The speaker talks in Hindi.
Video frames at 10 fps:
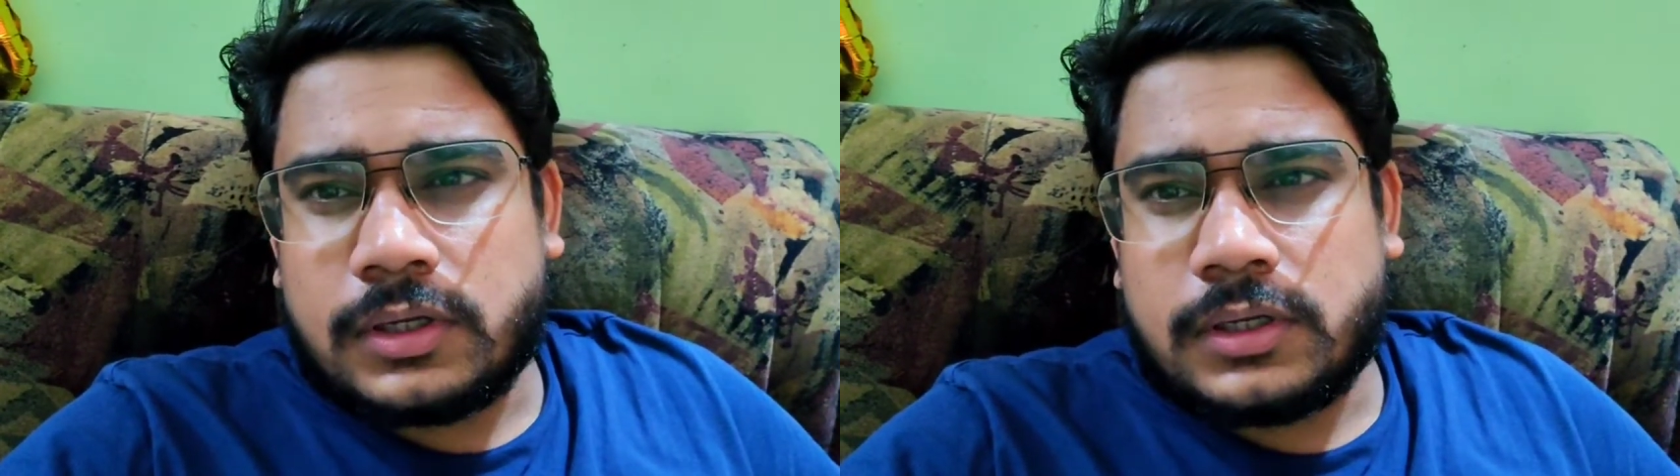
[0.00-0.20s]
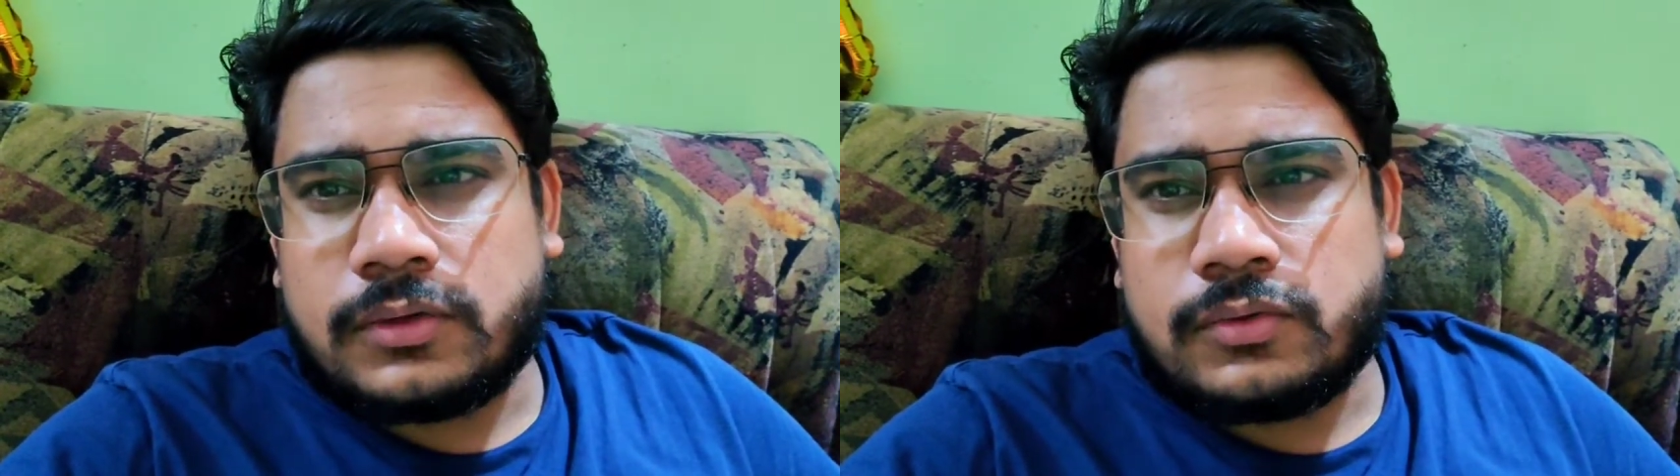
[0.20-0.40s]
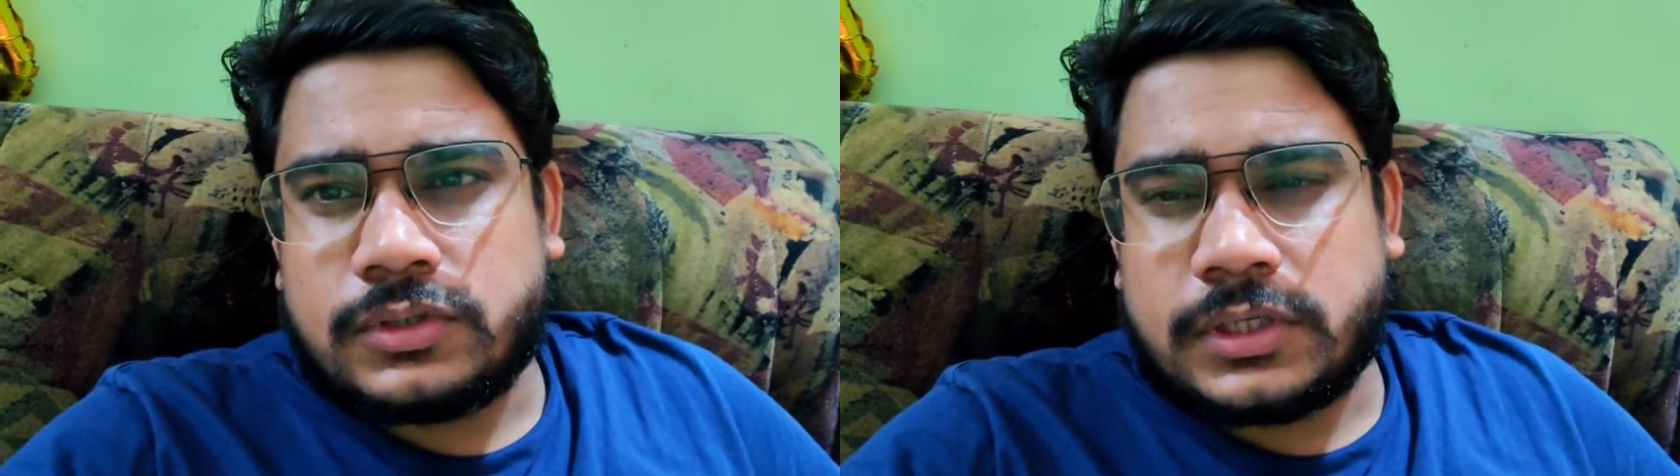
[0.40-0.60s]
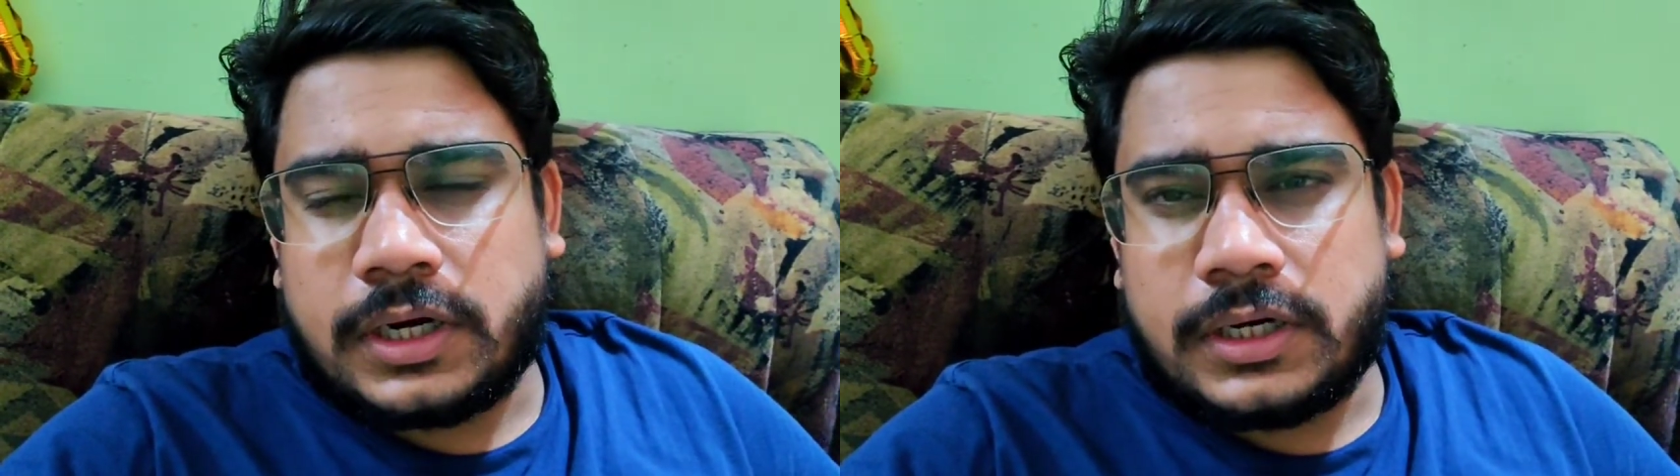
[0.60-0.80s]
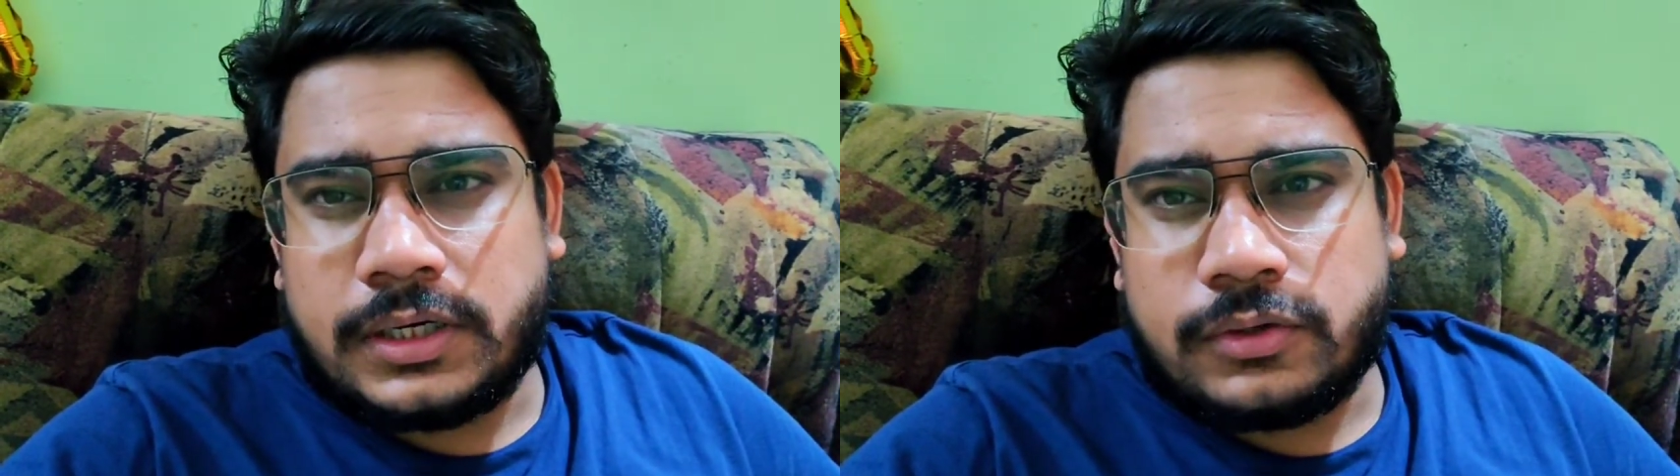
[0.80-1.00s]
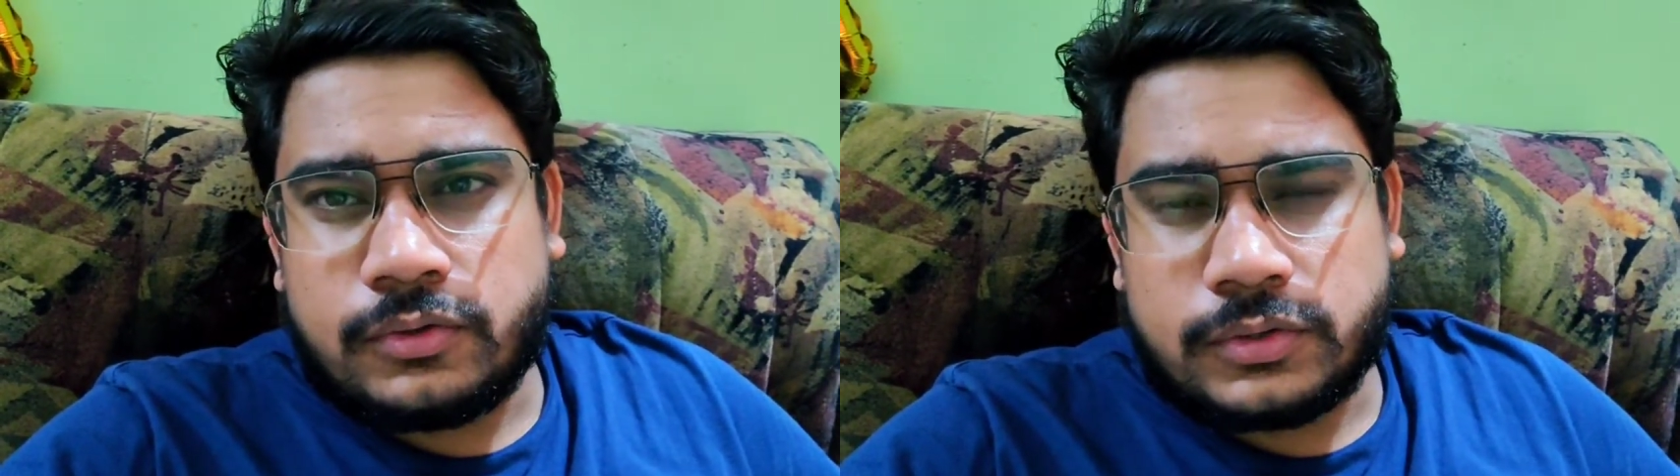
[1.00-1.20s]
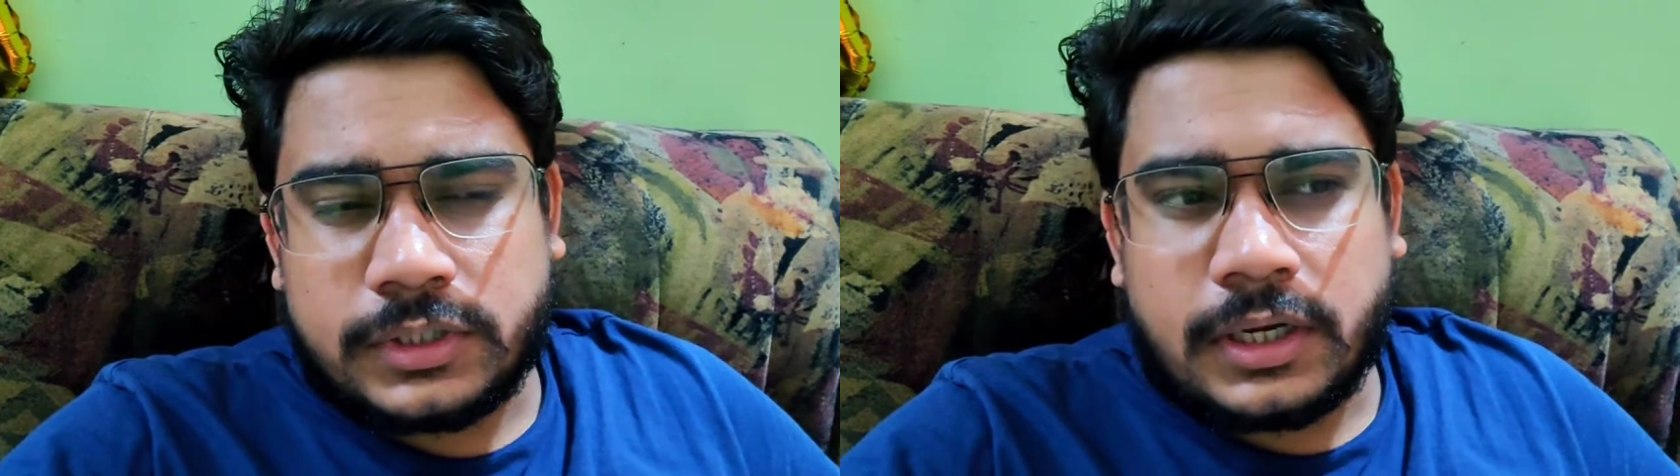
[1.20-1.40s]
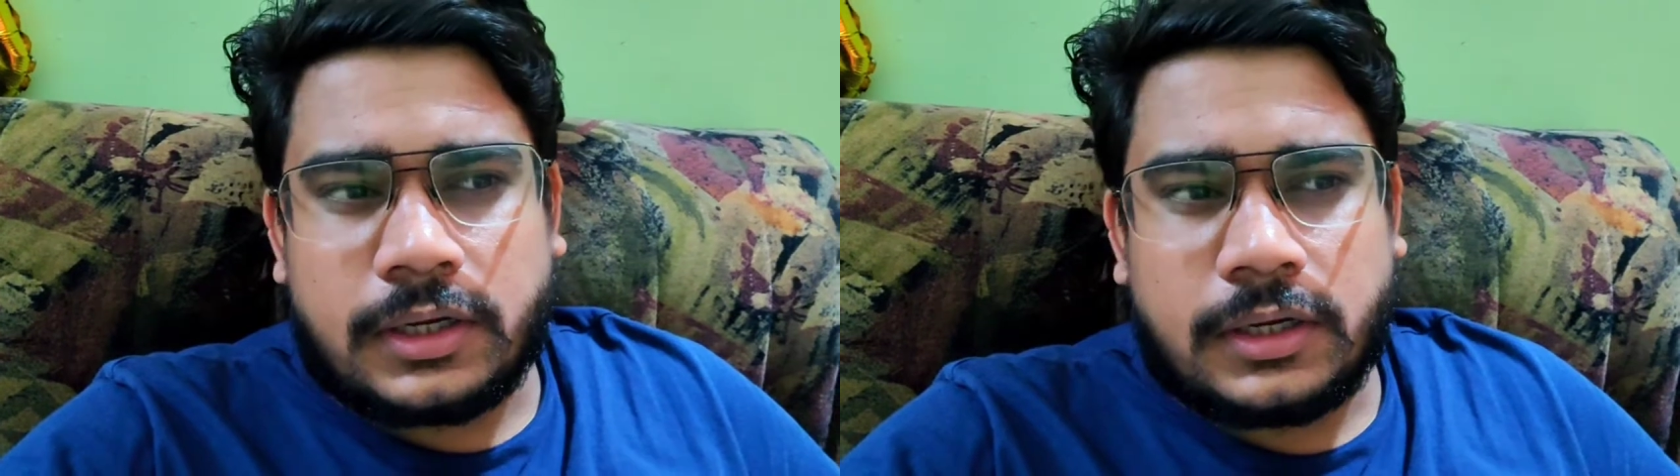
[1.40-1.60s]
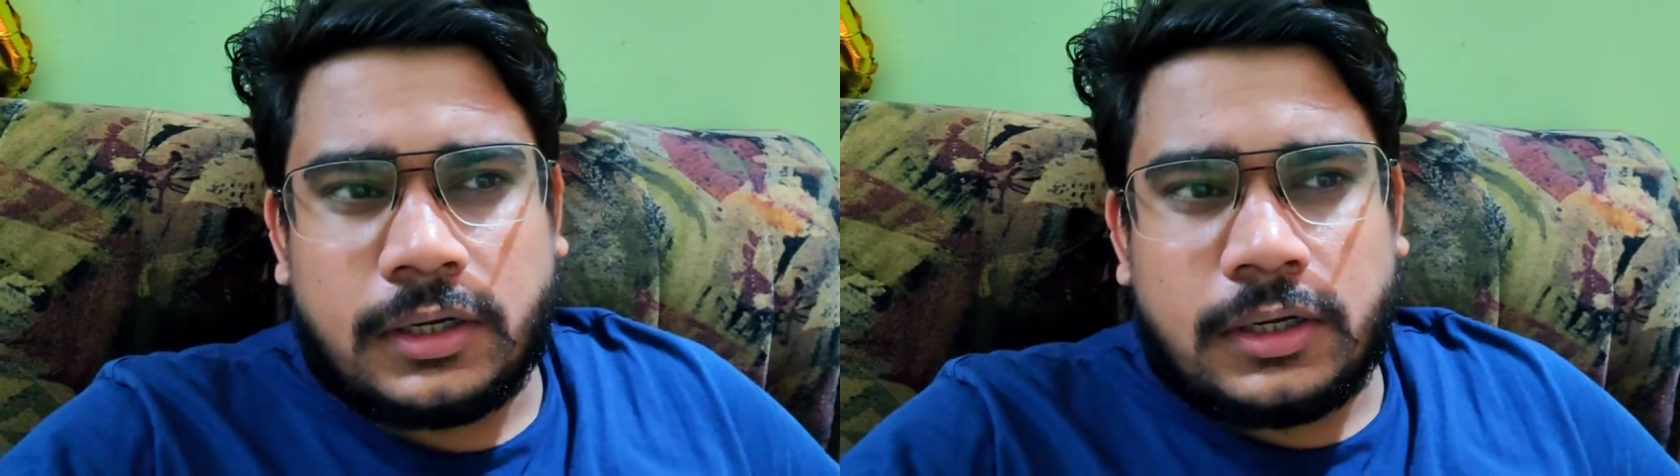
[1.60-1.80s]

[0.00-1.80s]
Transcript: कि कुछ एडिट हो जाए